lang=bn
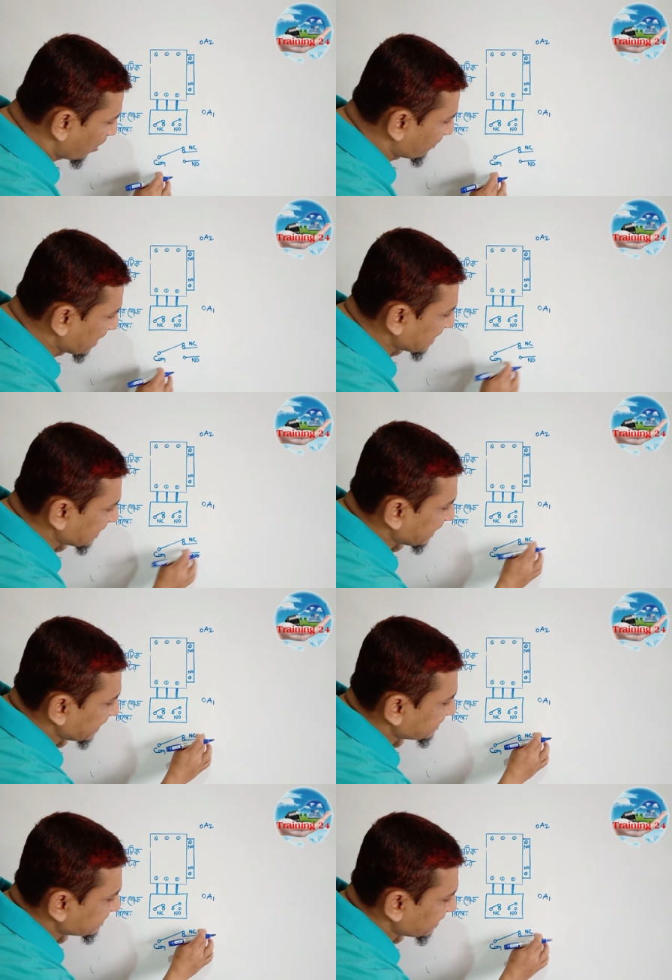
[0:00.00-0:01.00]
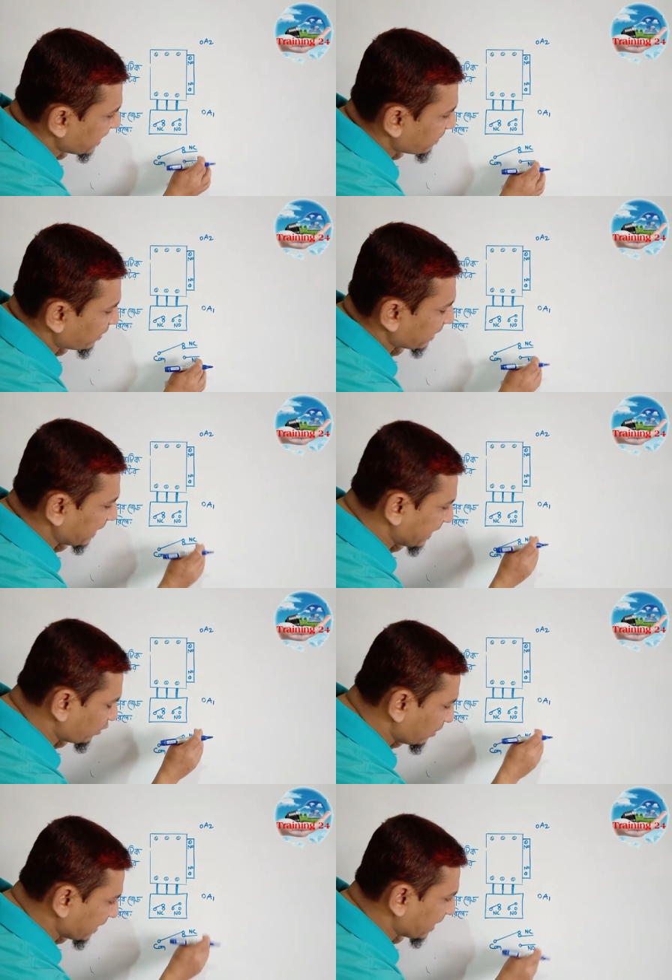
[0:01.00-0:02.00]
কমান এনসি এবং
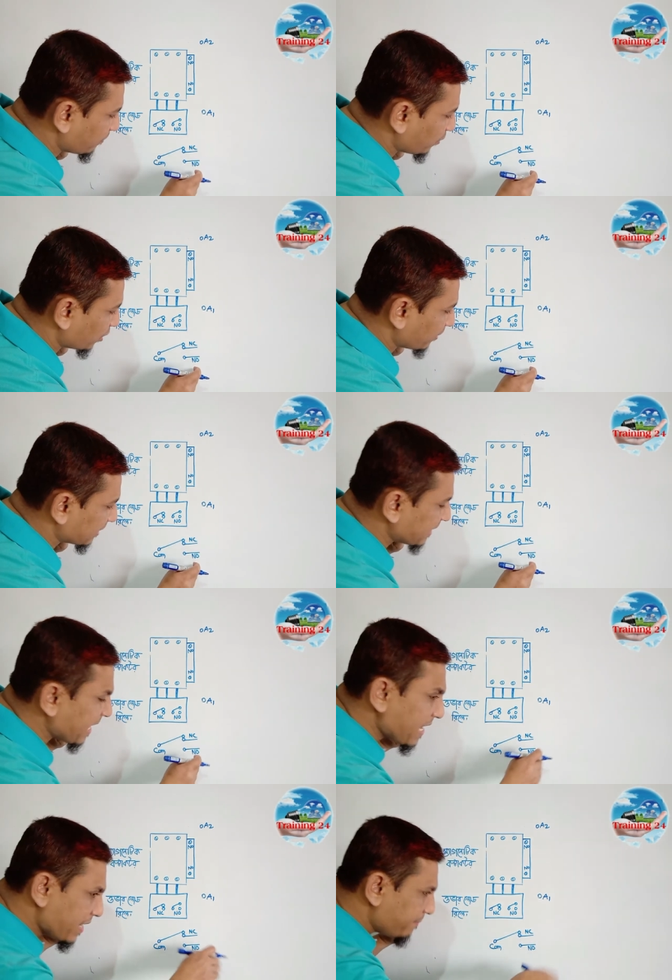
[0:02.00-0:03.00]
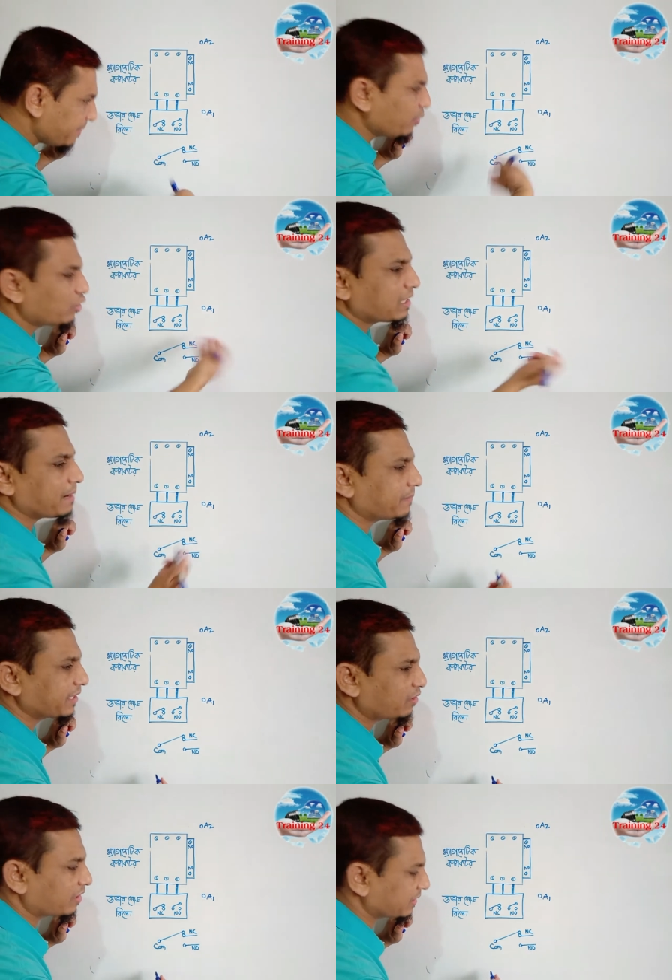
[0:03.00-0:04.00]
এনও লেখার পরিবর্তে বিভিন্ন
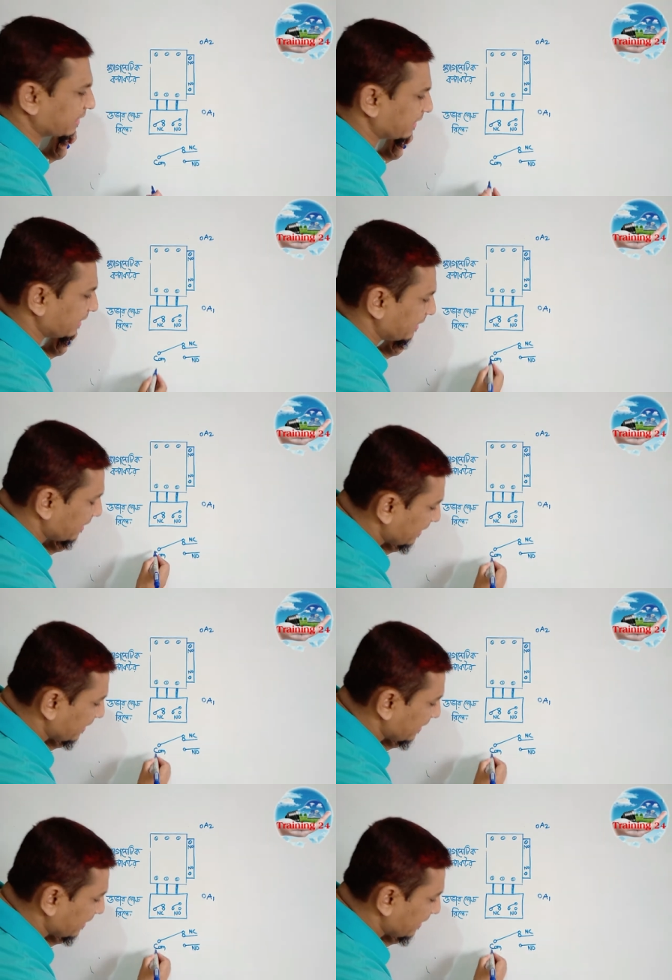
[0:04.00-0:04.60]
নাম্বারিং করা থাকে